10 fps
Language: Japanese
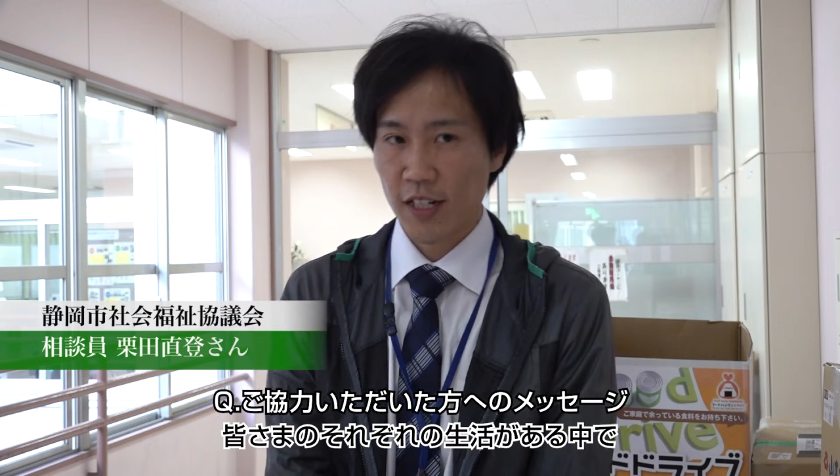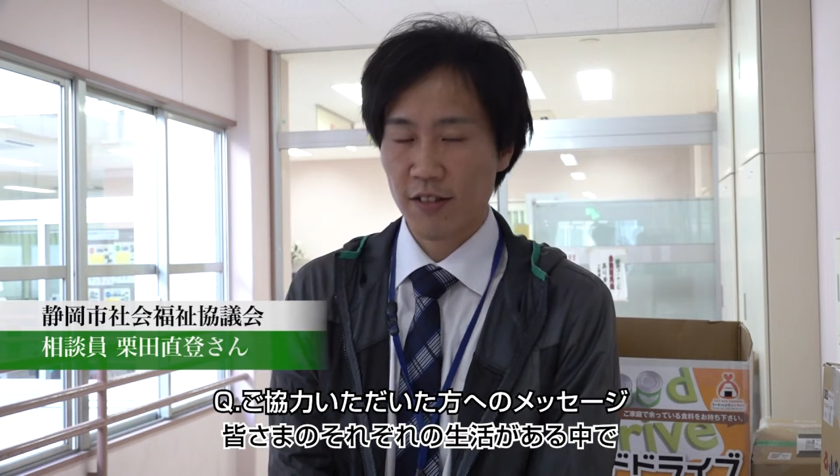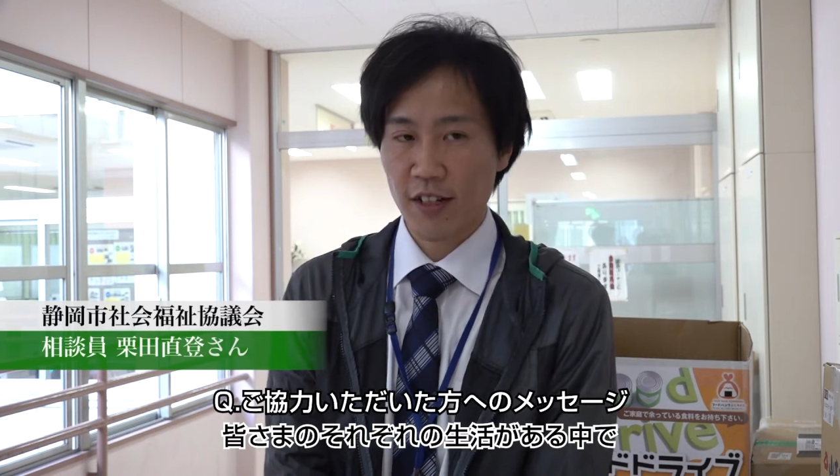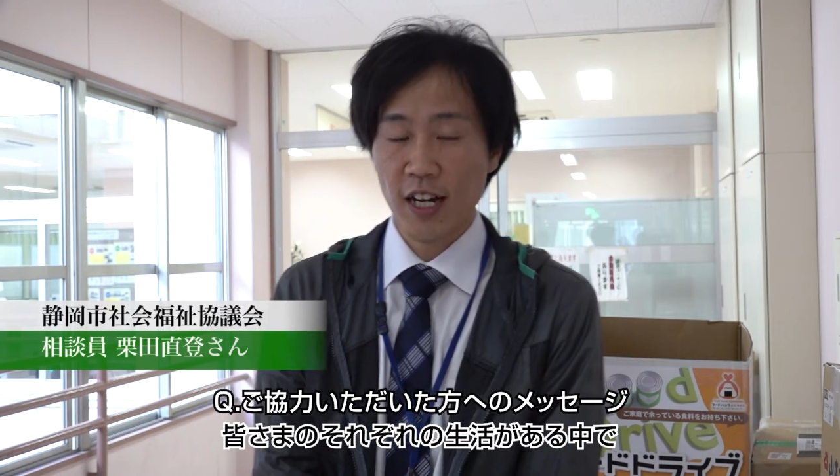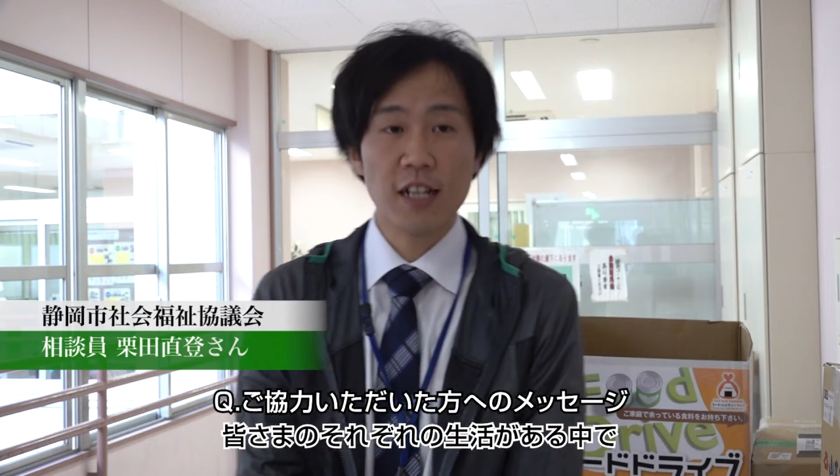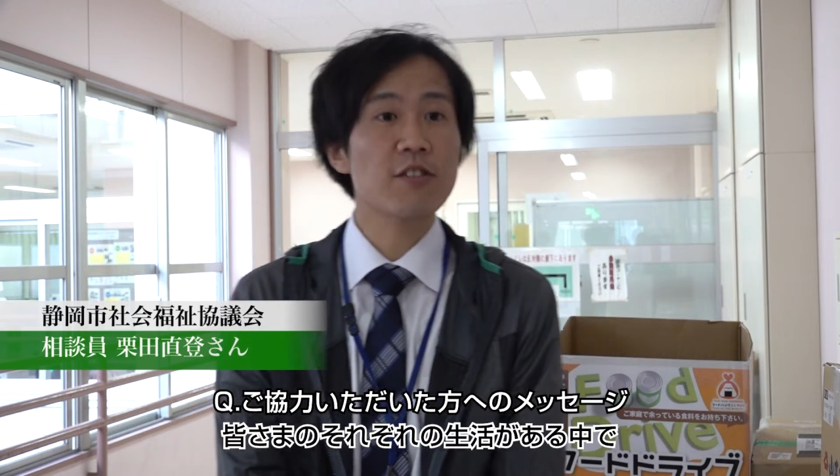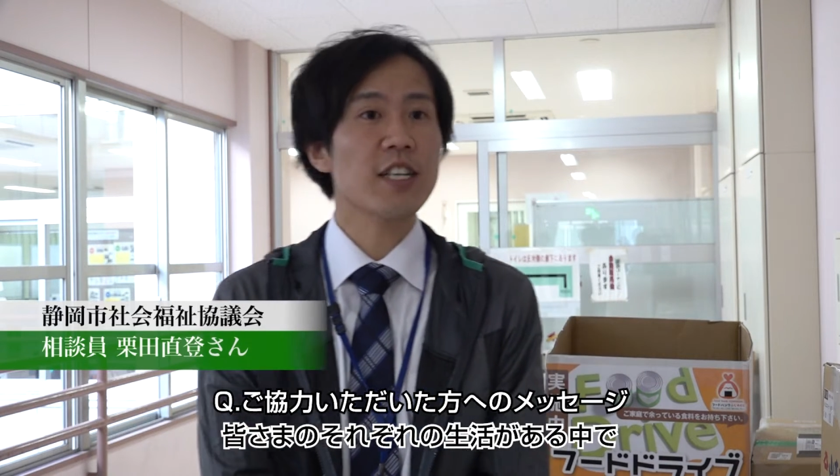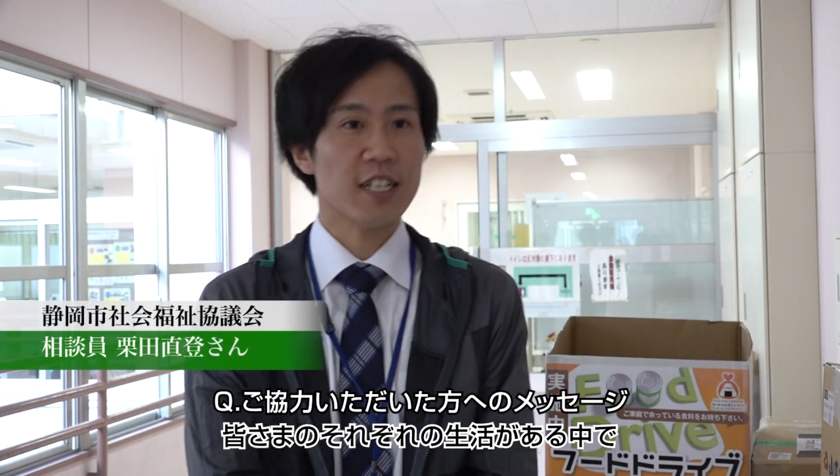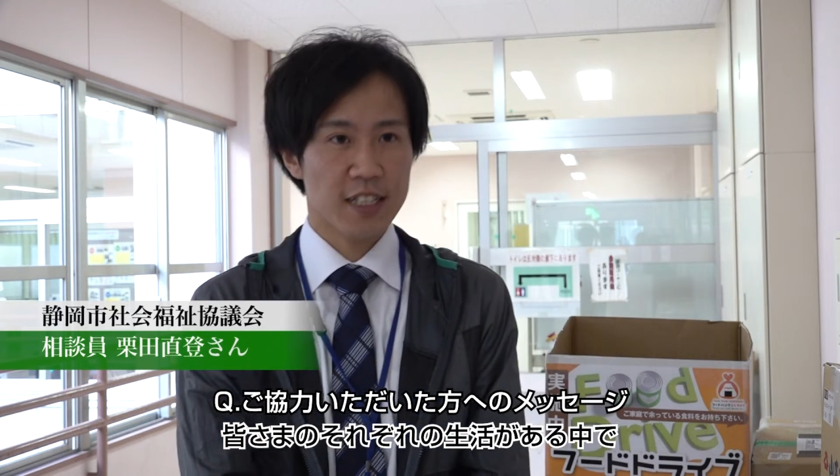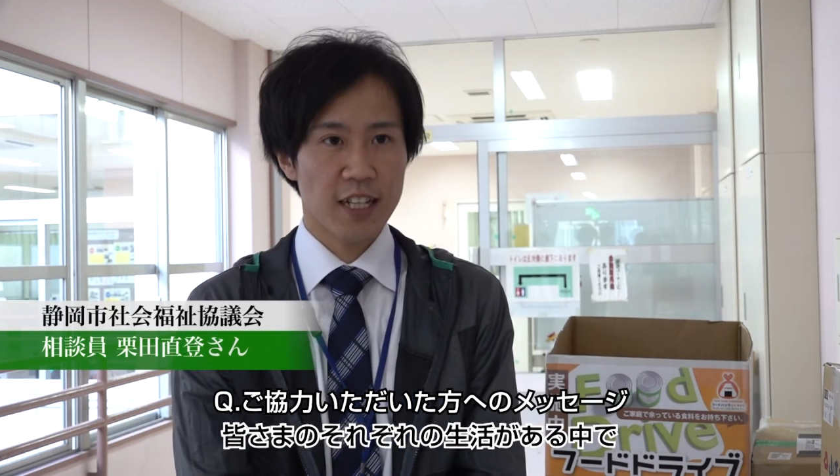活がある
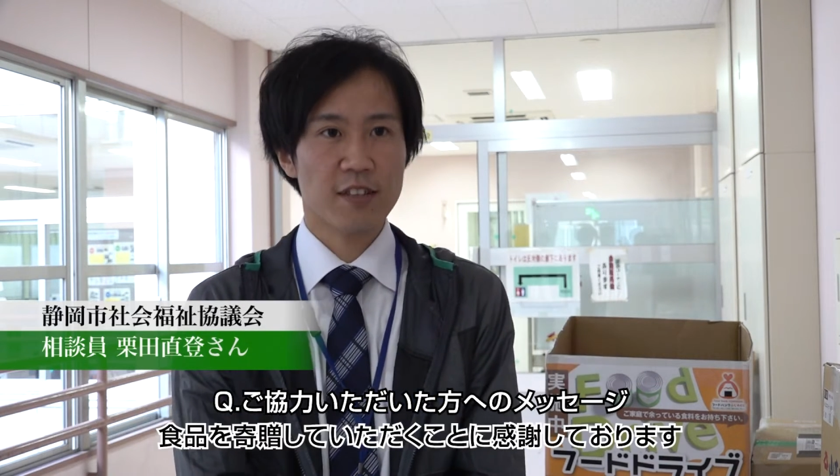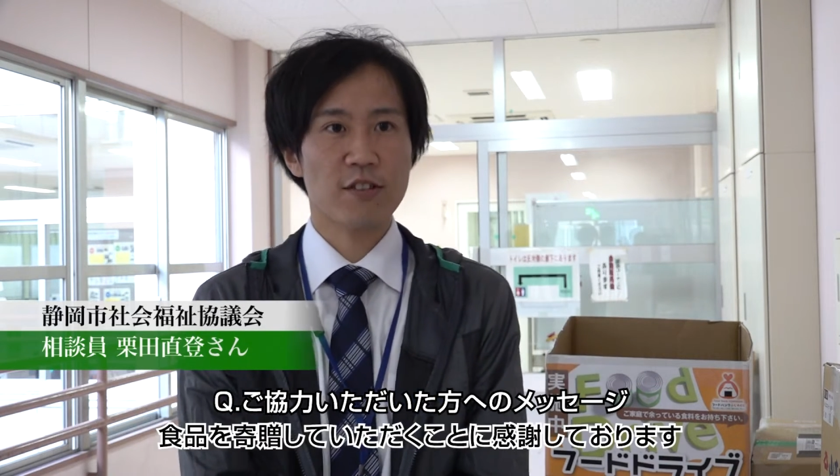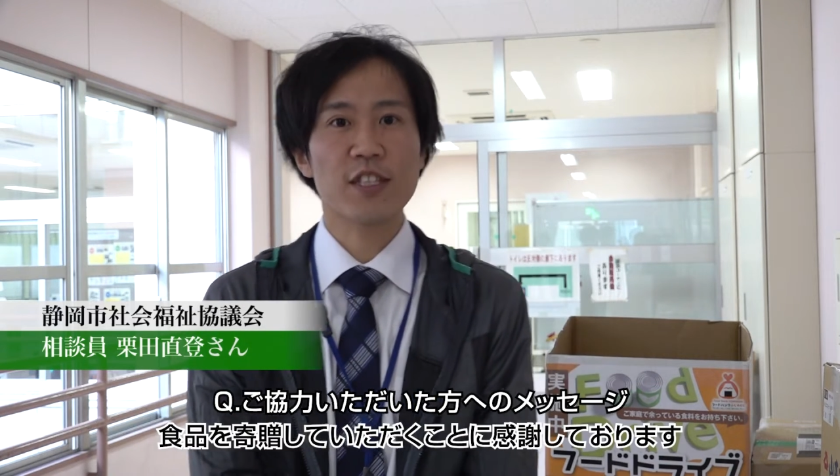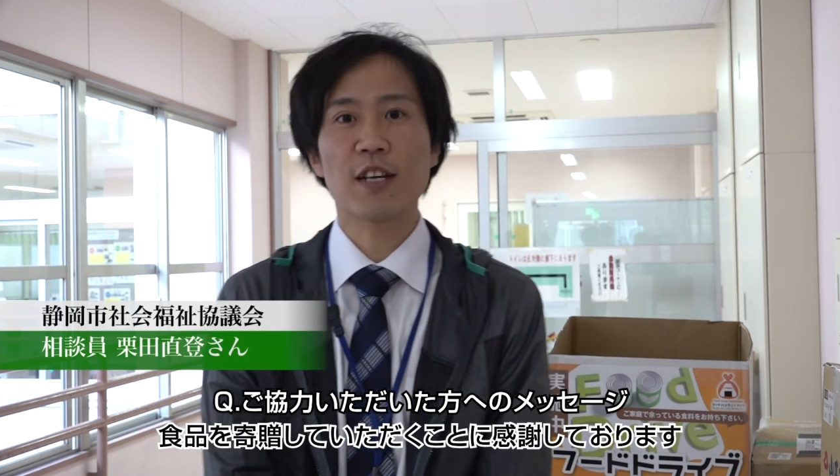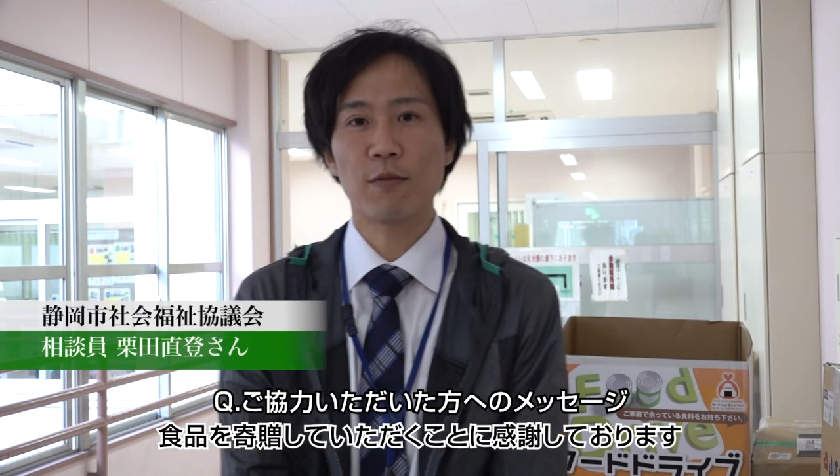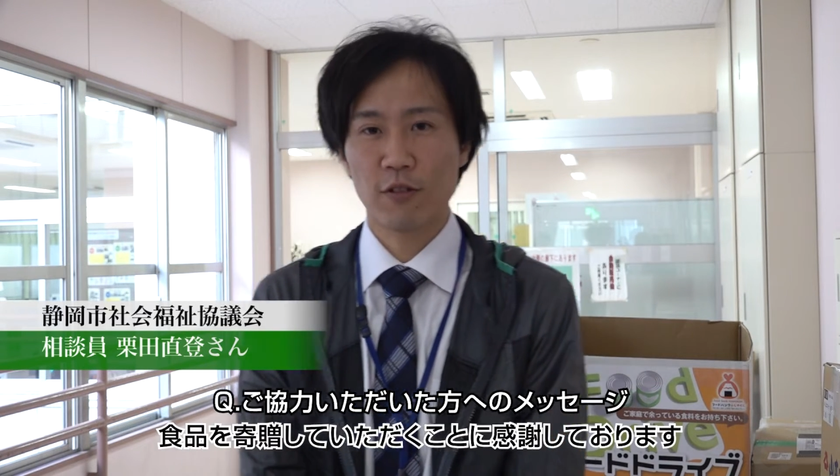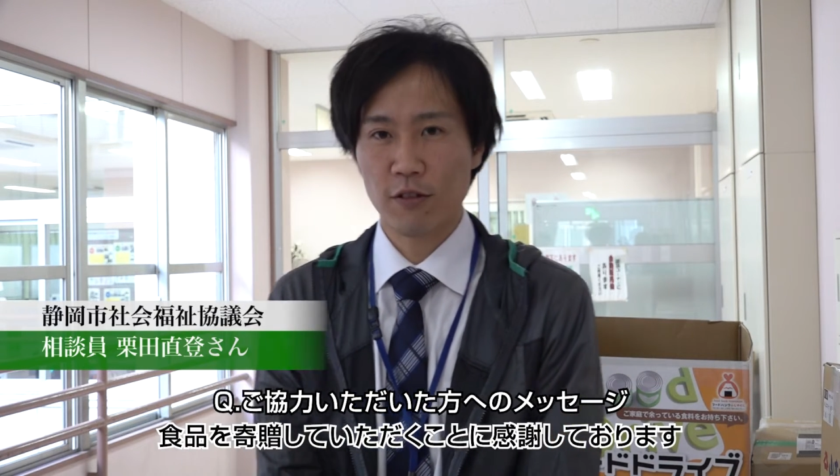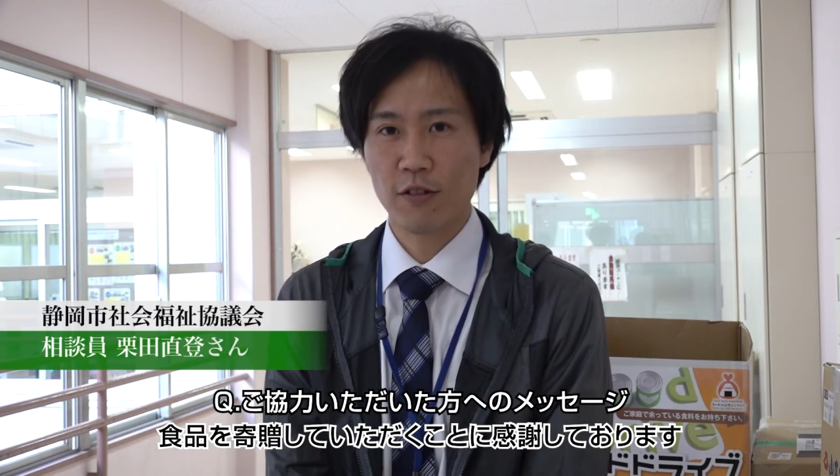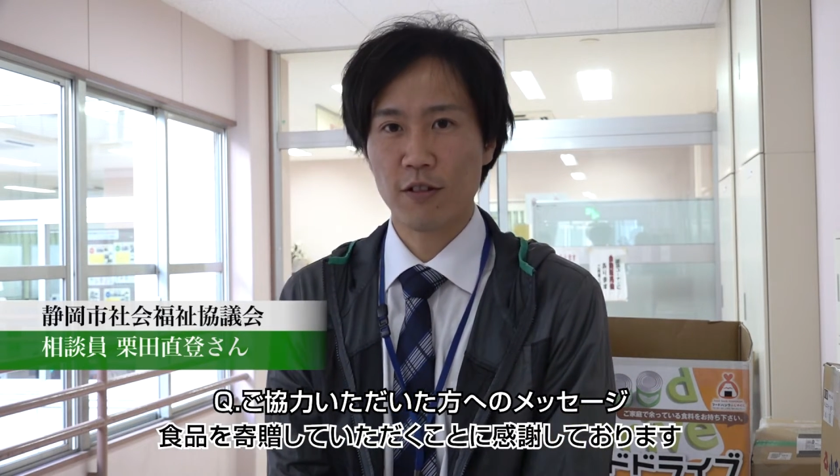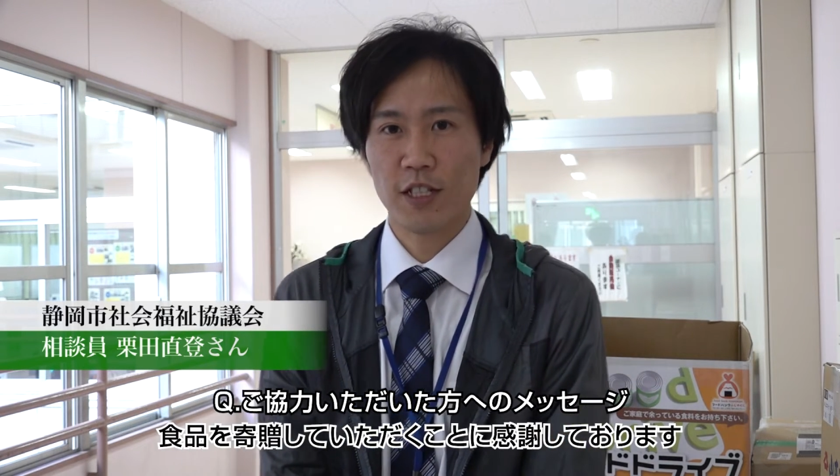中でそういったも
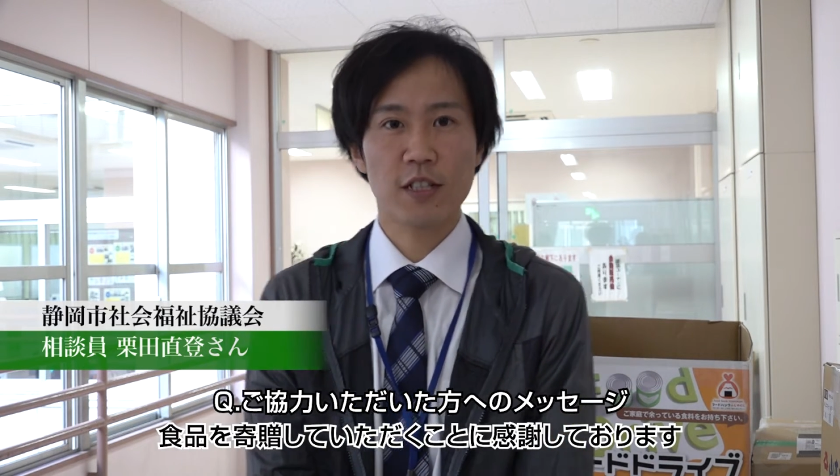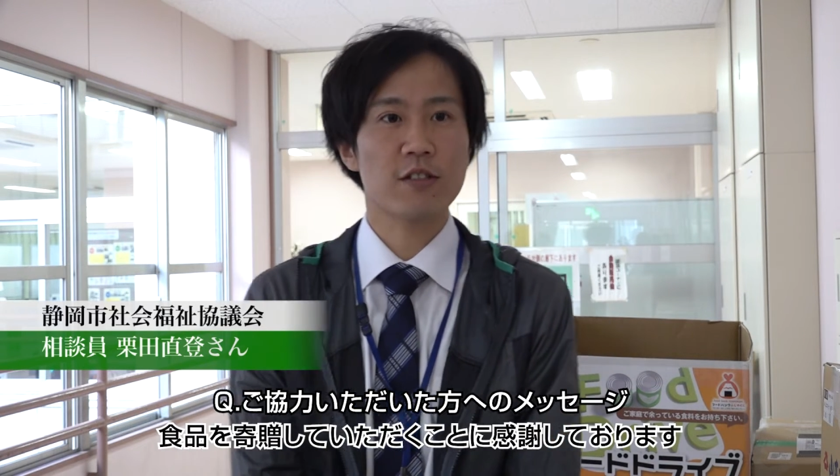のをご寄